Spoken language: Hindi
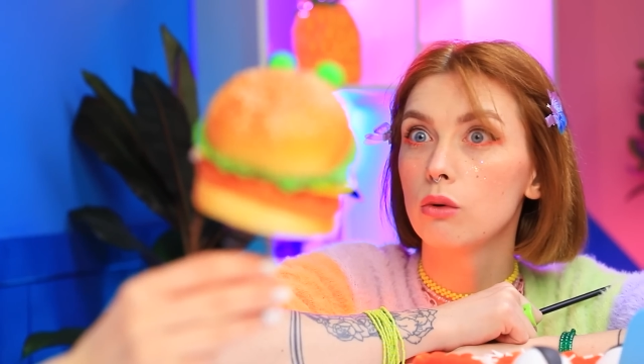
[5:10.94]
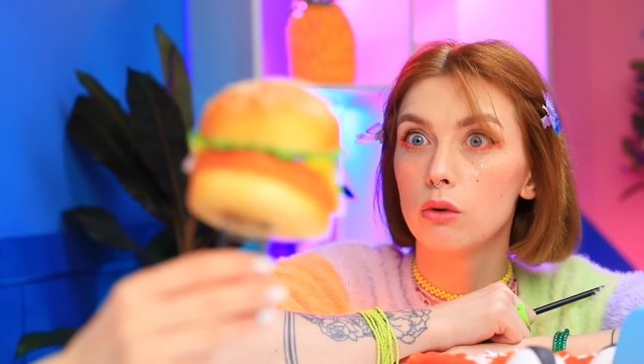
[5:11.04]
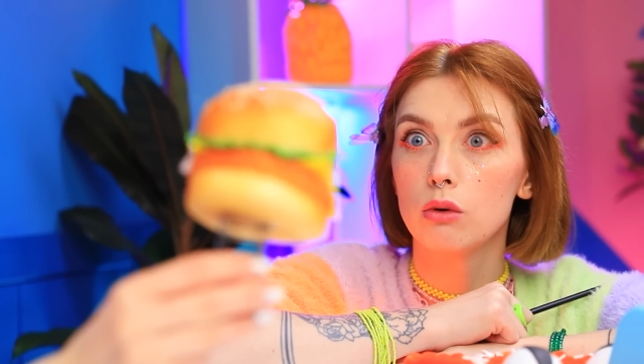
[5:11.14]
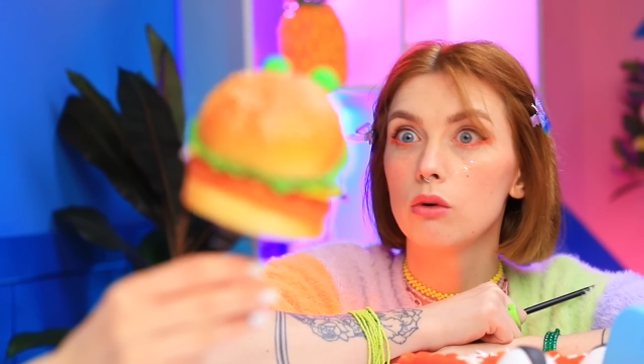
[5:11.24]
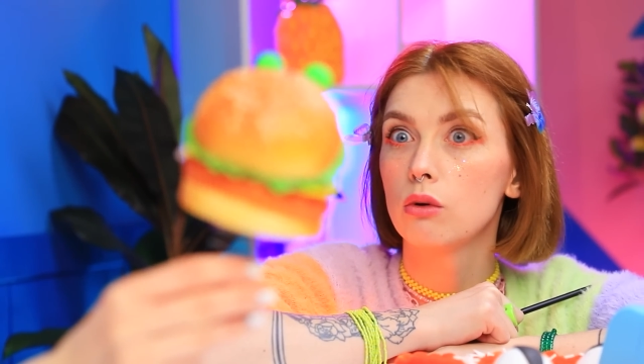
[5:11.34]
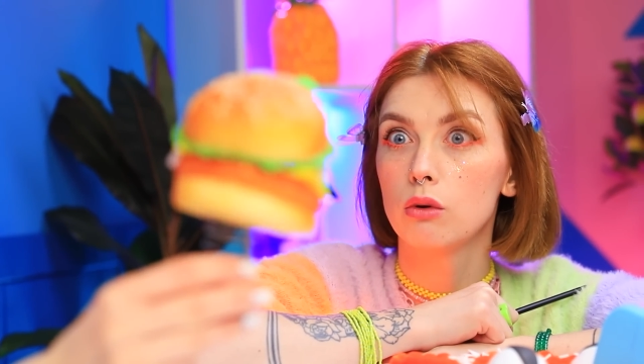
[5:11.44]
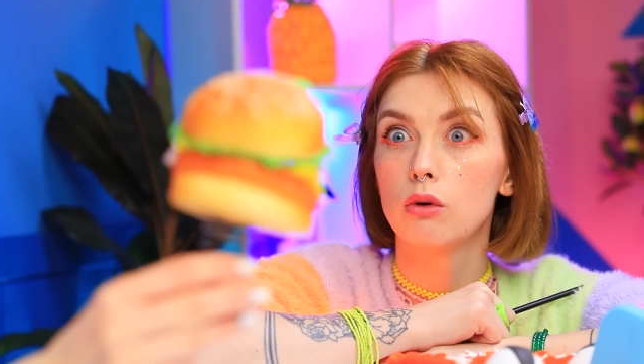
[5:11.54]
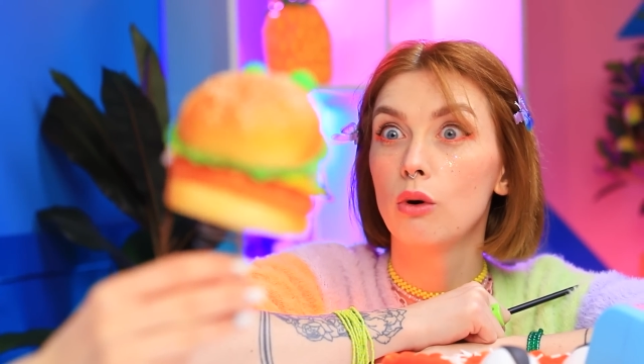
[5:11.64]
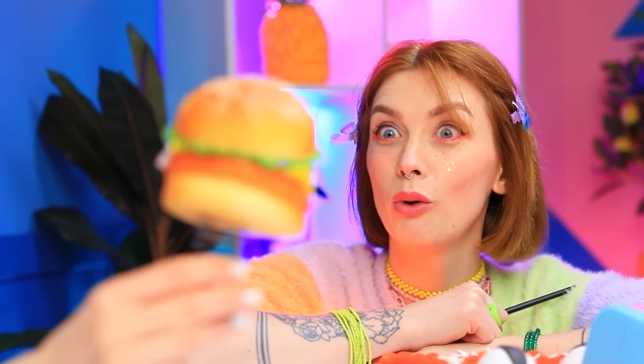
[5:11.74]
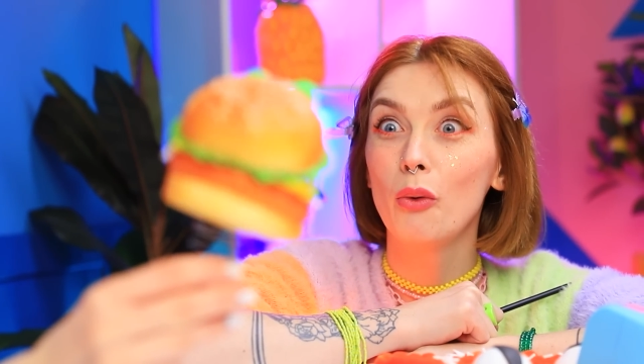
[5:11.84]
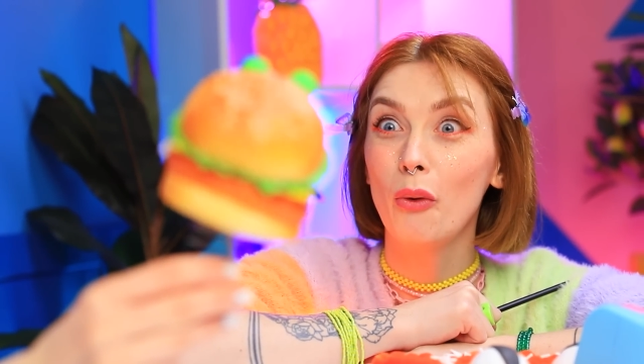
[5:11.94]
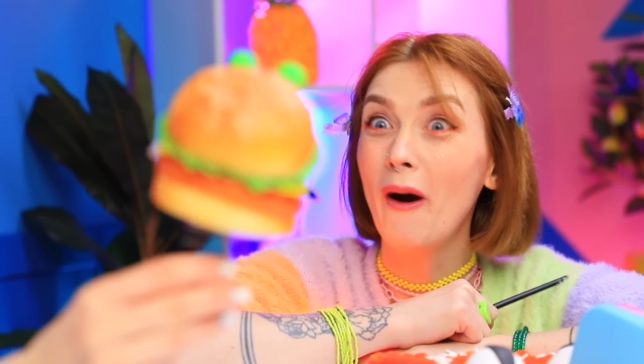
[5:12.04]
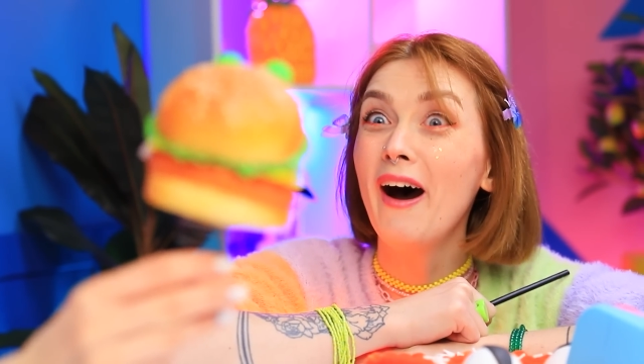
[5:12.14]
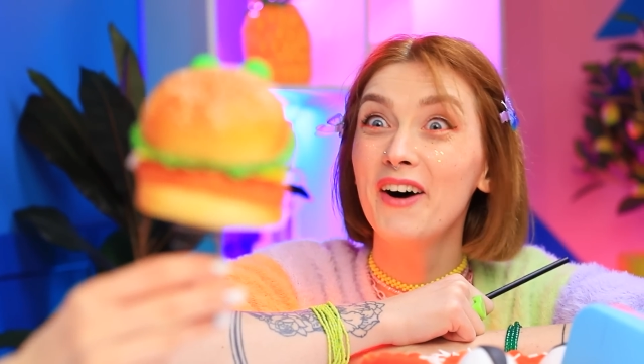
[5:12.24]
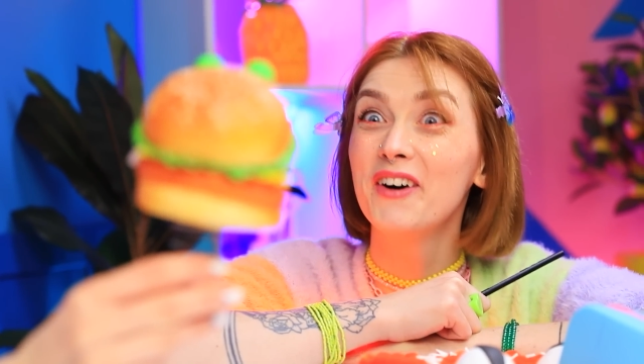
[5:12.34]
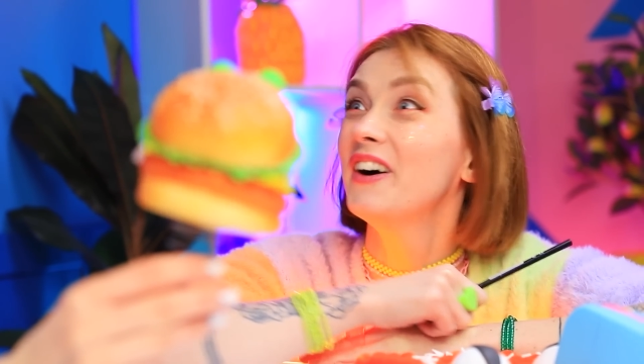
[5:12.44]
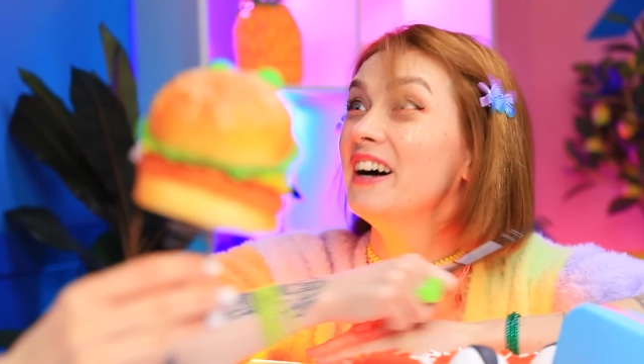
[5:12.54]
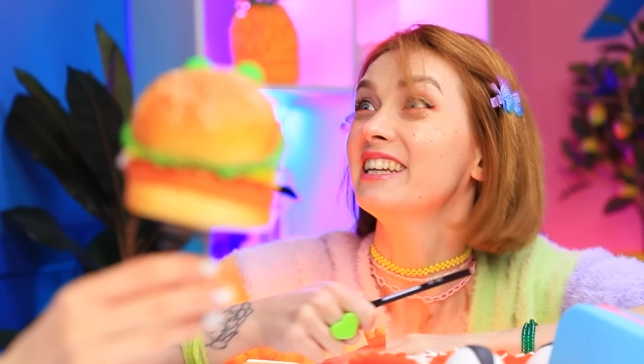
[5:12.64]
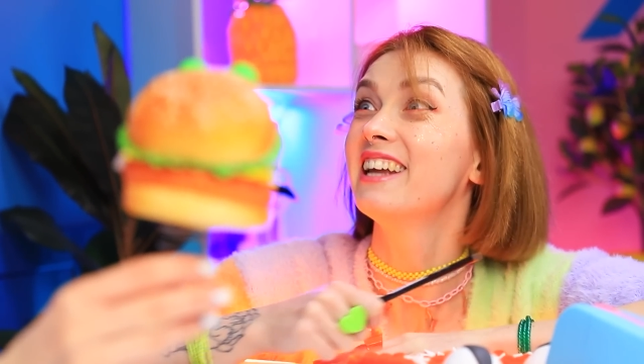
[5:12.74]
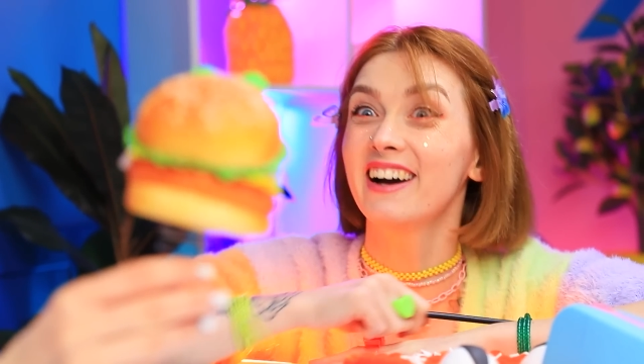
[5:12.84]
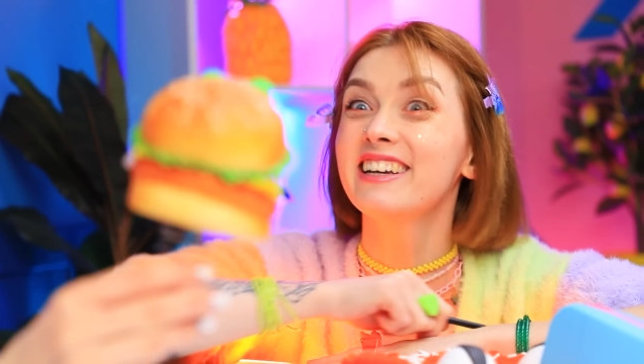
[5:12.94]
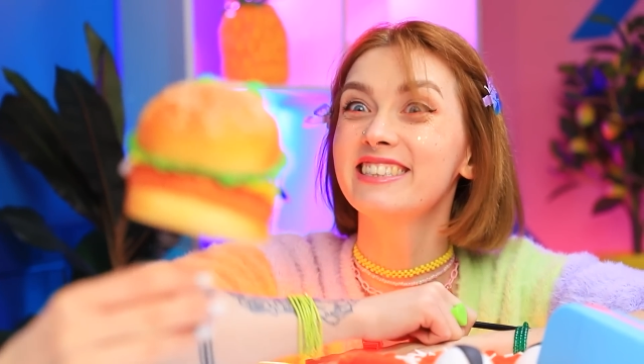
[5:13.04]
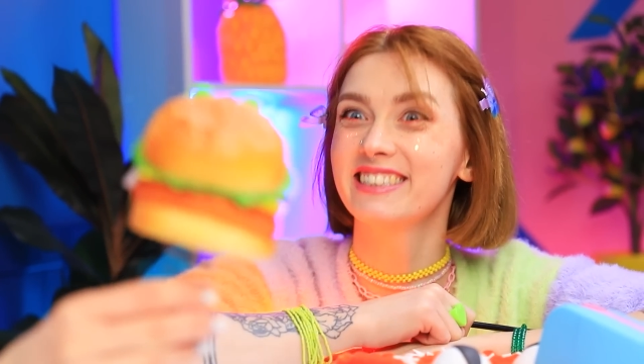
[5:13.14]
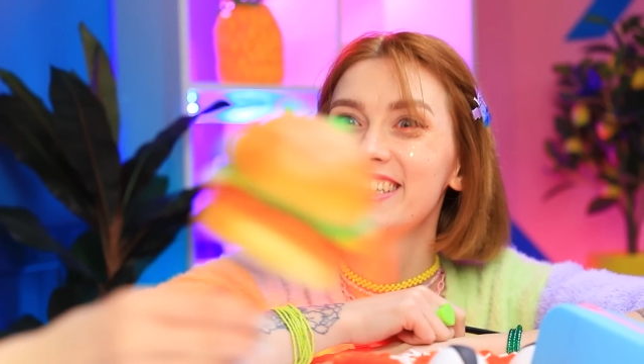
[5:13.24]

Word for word: हिला रहा है मेरी बहन जीनियस